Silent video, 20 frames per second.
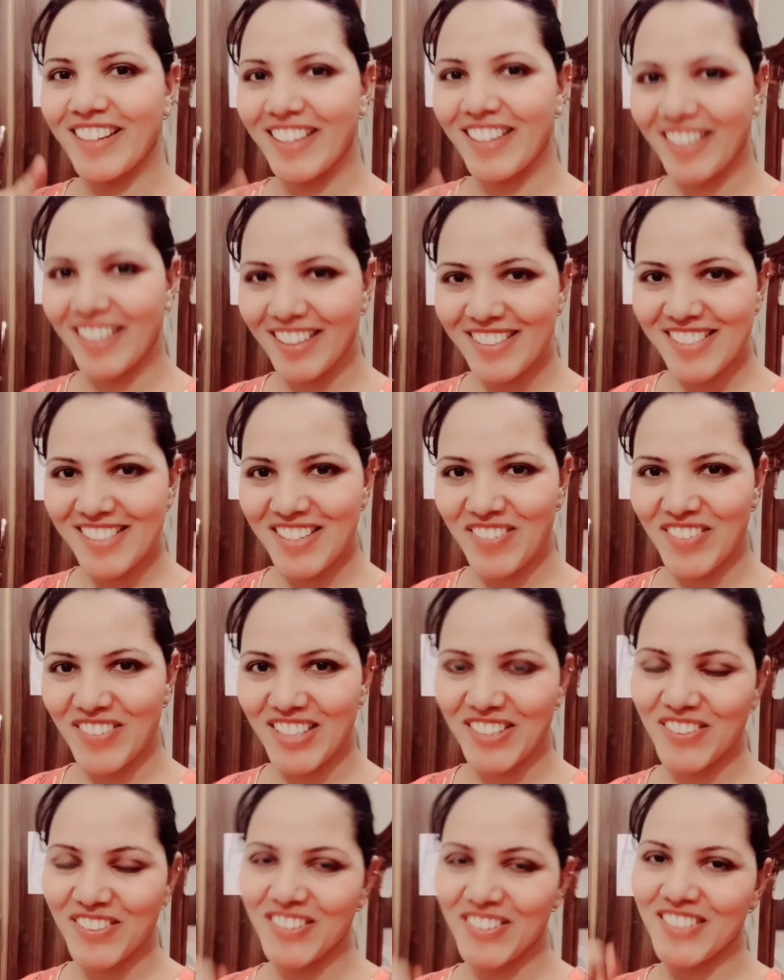आज का
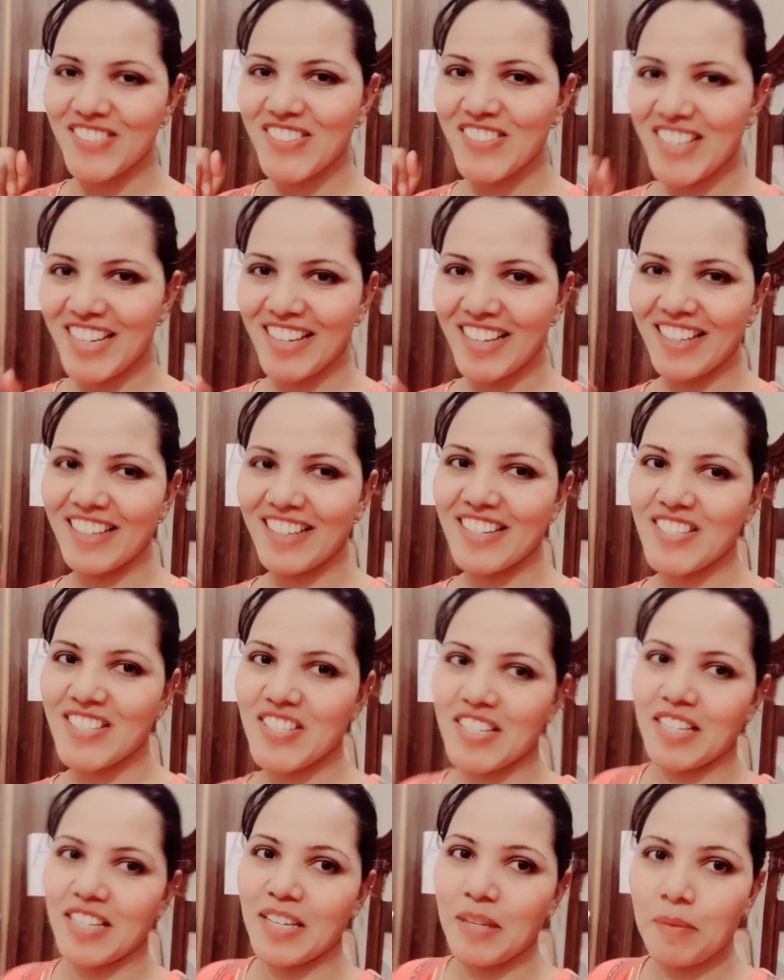वेला जो है अलीशा
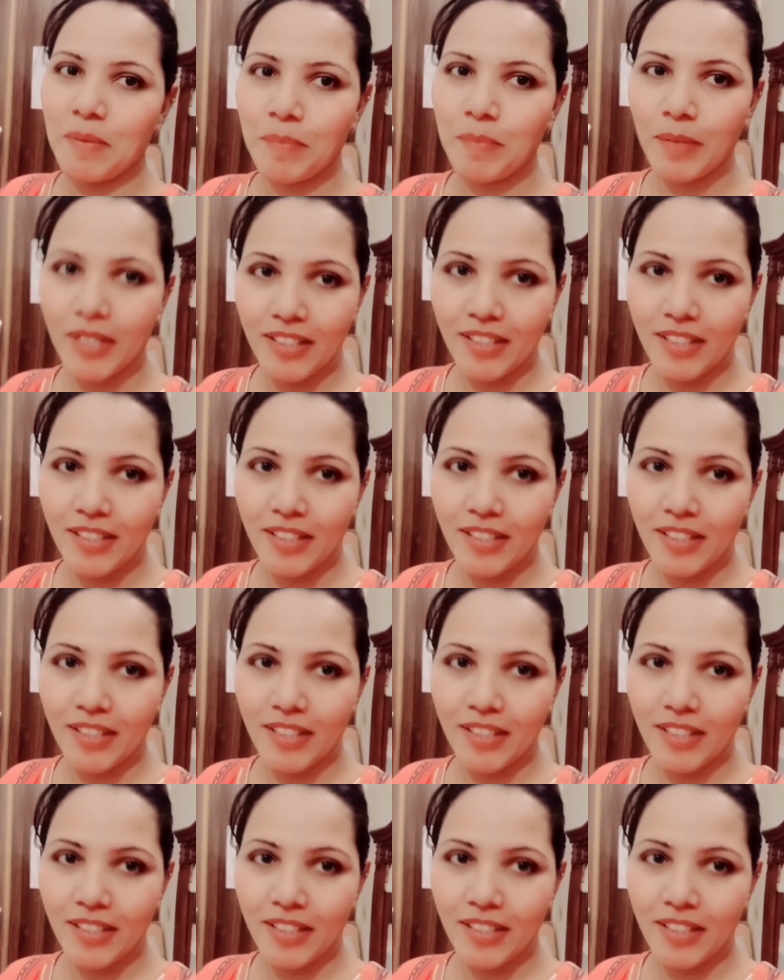की बर्थडे